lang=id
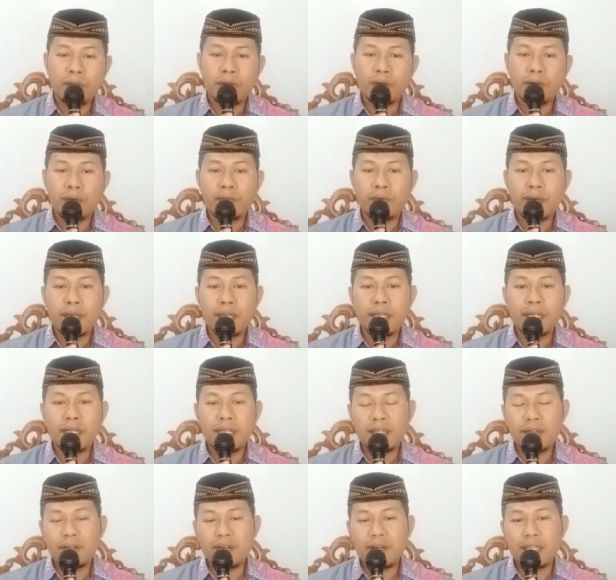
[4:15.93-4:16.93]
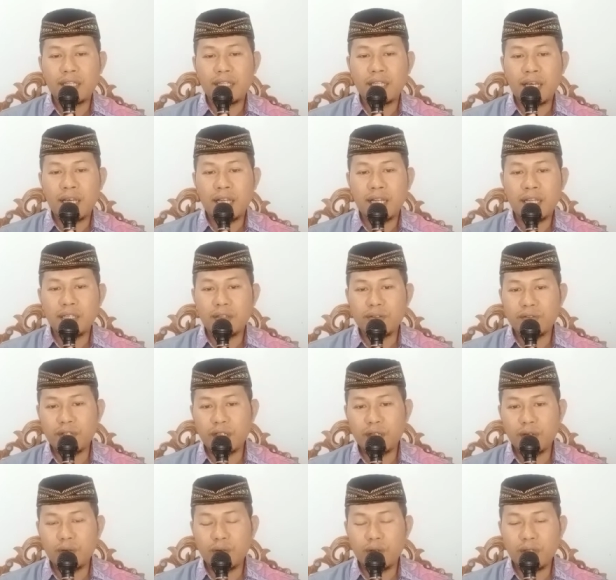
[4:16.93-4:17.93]
Fa inna Allah ta'ala
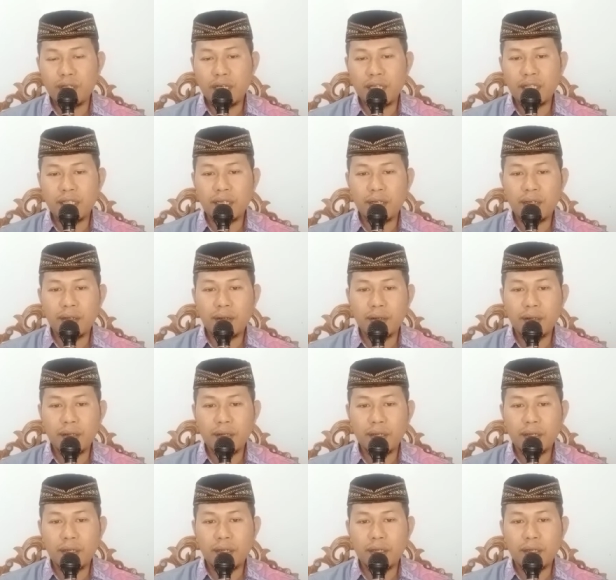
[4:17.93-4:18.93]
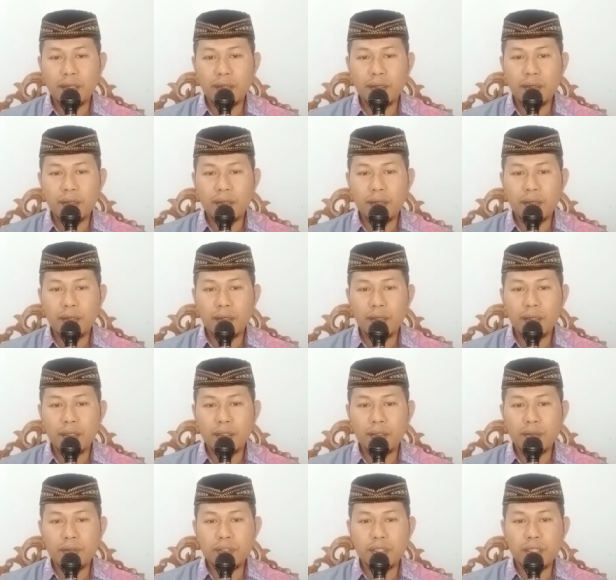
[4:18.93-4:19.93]
yuslihu dzata
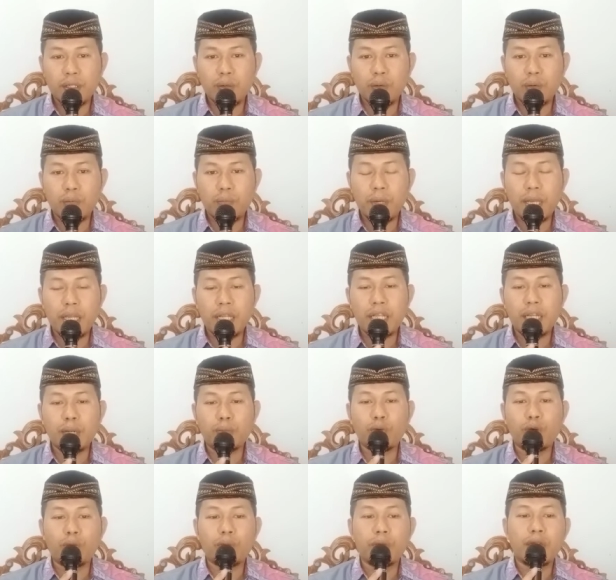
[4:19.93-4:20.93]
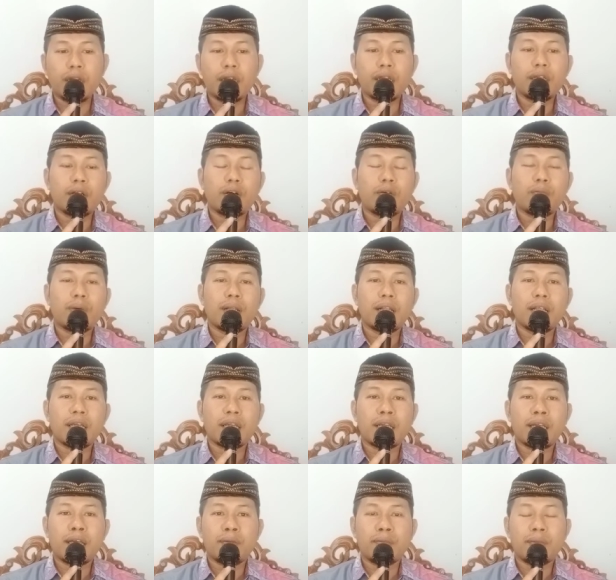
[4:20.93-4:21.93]
yuslihu bainal mu'minin yaumal
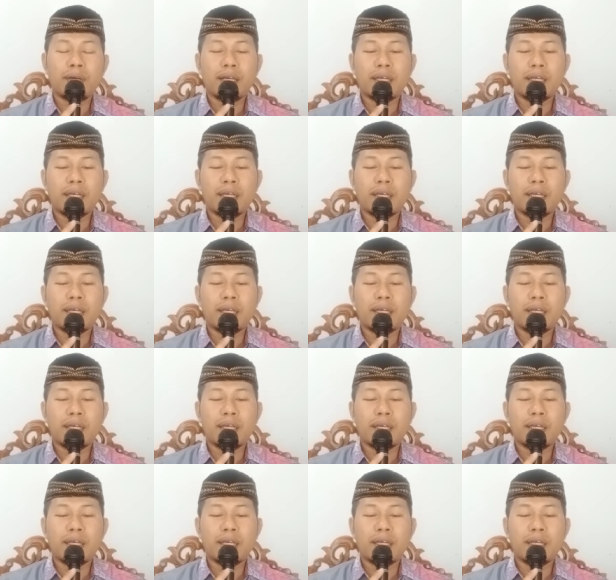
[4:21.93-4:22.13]
kiamah.